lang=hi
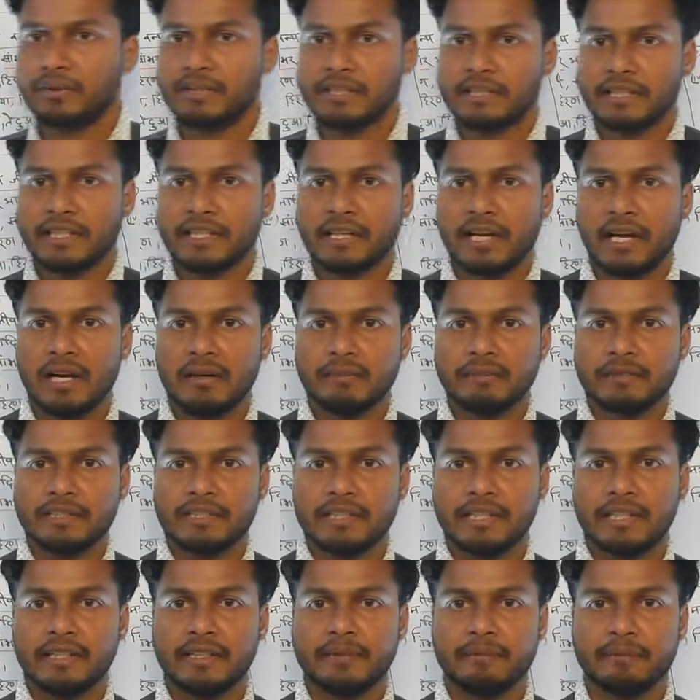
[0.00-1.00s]
इसके नाम
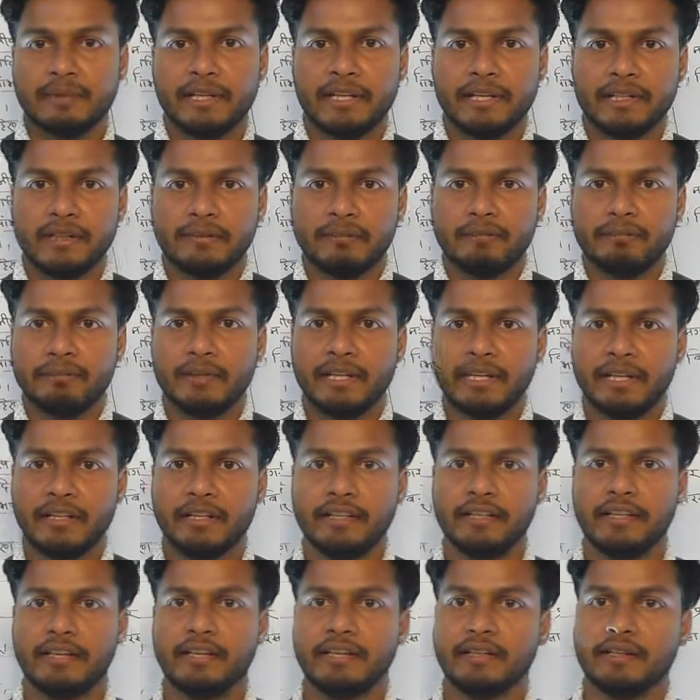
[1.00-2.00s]
से ही में ही
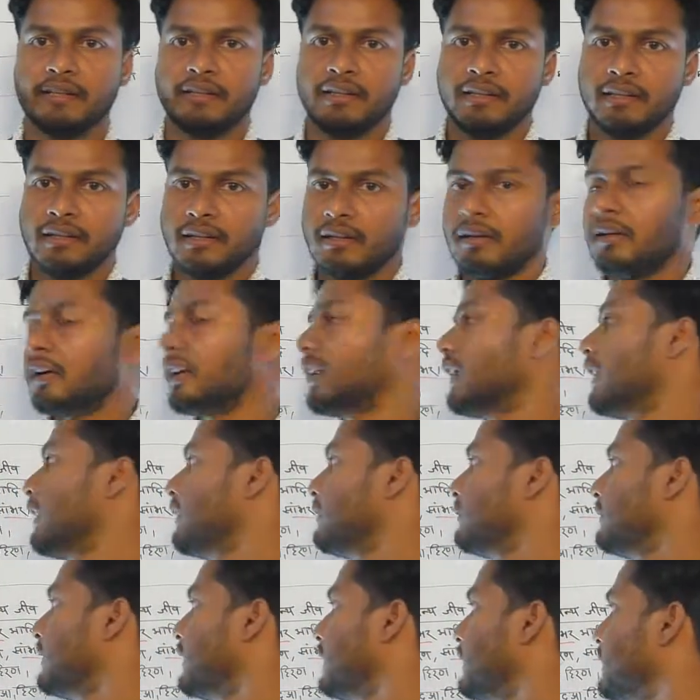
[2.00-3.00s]
भेड़िया लगा
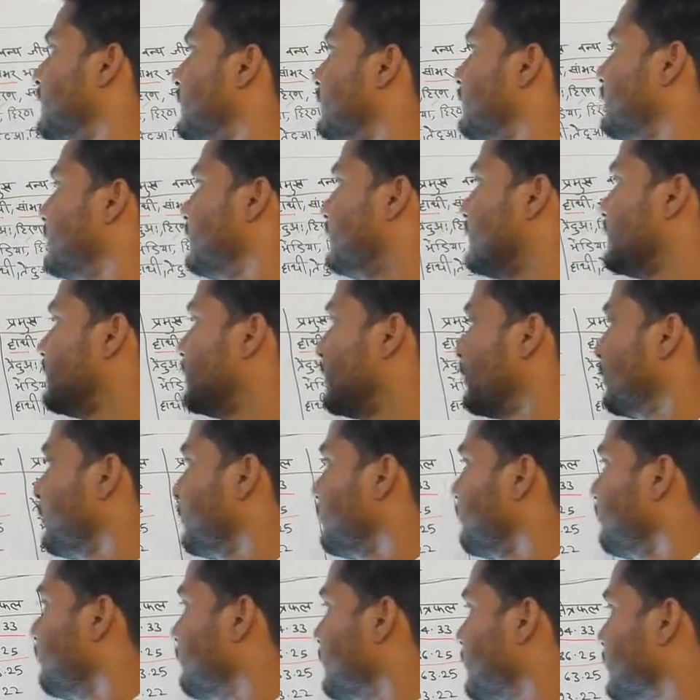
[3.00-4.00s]
हुआ है तो ये
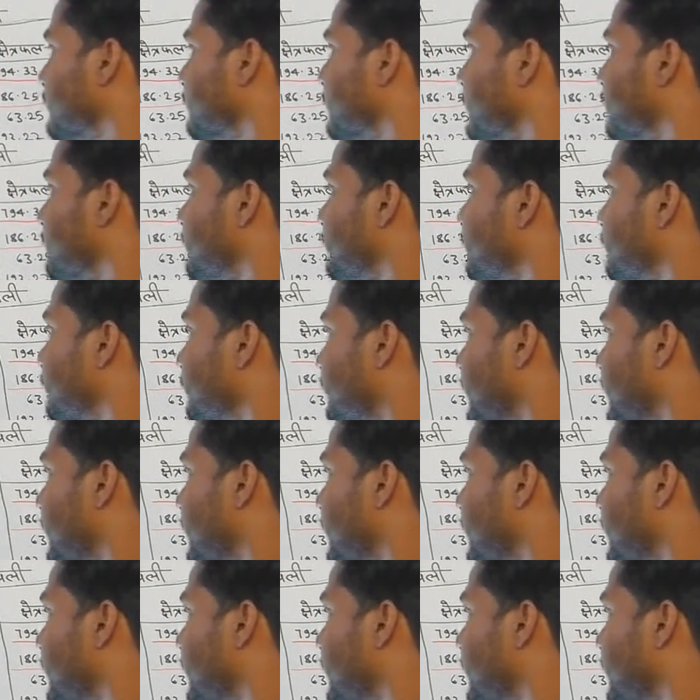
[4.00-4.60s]
ज़रूर इसमें